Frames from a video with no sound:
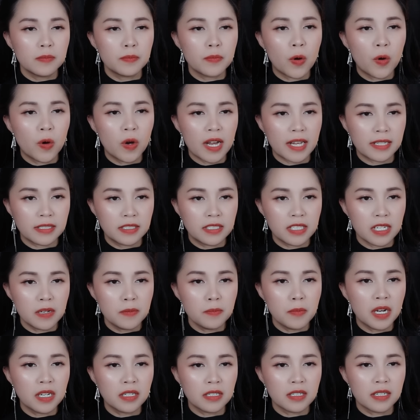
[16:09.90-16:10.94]
Bố anh
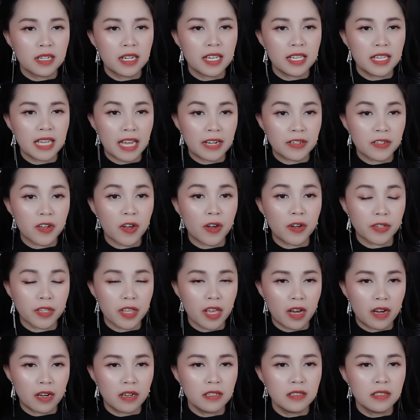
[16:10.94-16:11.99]
chính mất khi anh còn
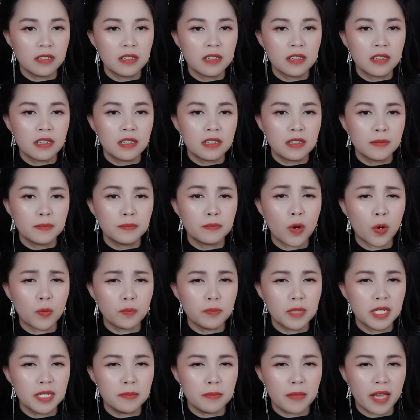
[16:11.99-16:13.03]
nhỏ. Một
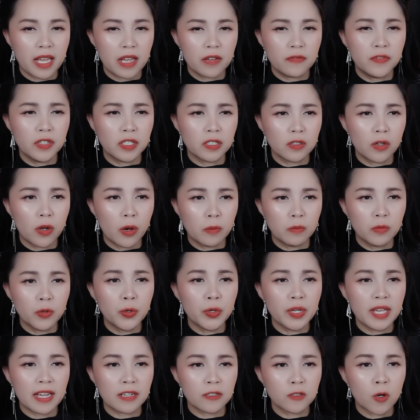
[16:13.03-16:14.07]
mình mẹ vật lộn
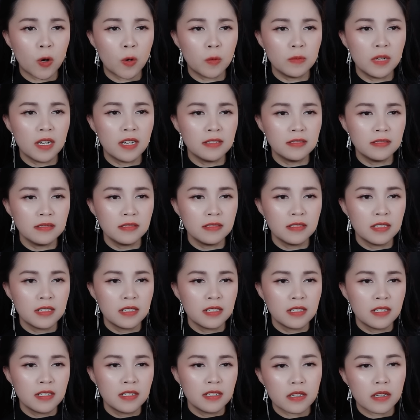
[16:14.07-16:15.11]
nuôi anh khôn lớn.
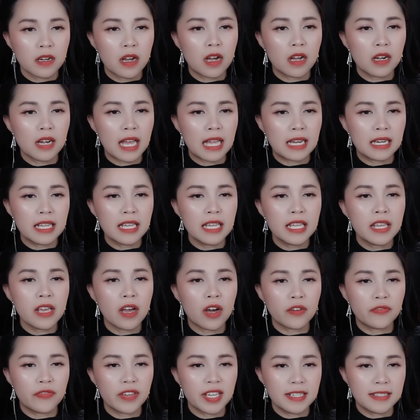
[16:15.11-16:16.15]
Đó là lý
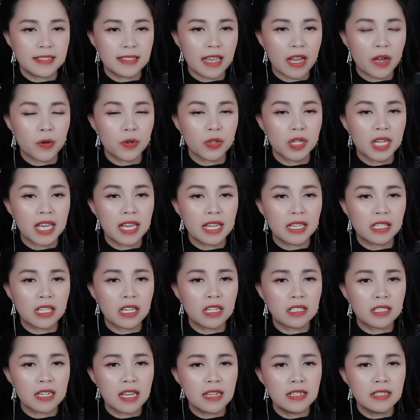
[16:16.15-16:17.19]
do vì sao khi
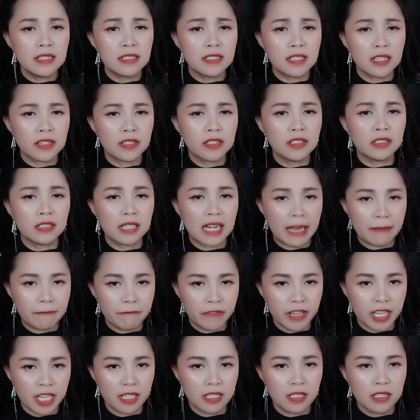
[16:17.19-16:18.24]
Tân đến xin được làm
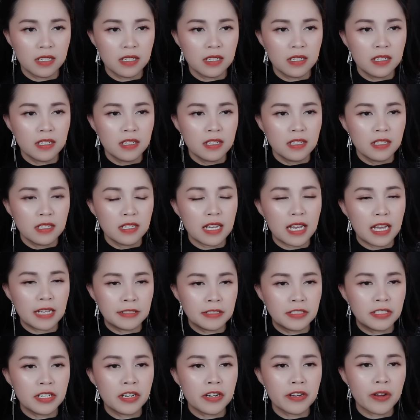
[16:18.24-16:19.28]
việc, anh
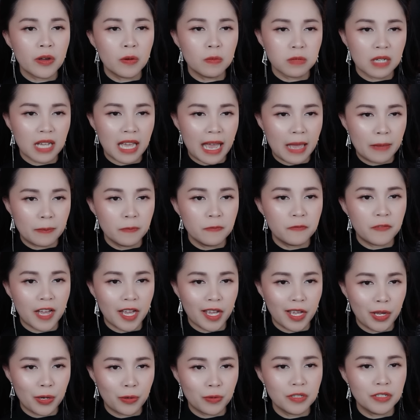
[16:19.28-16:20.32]
chính đồng cảm và
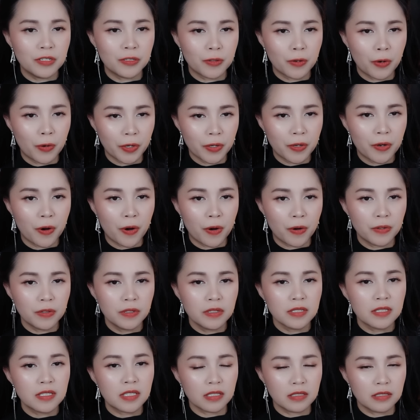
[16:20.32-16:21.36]
hiểu được nỗi khổ,
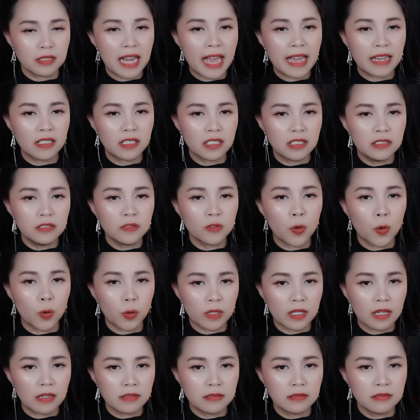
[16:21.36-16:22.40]
sự đáng thương của
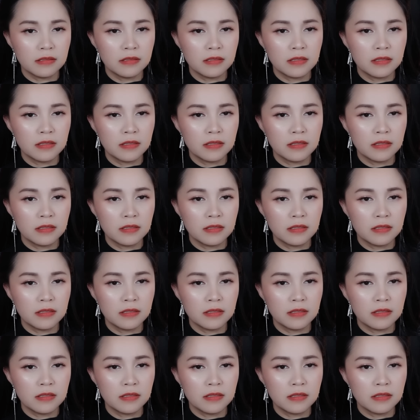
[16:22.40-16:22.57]
Tân.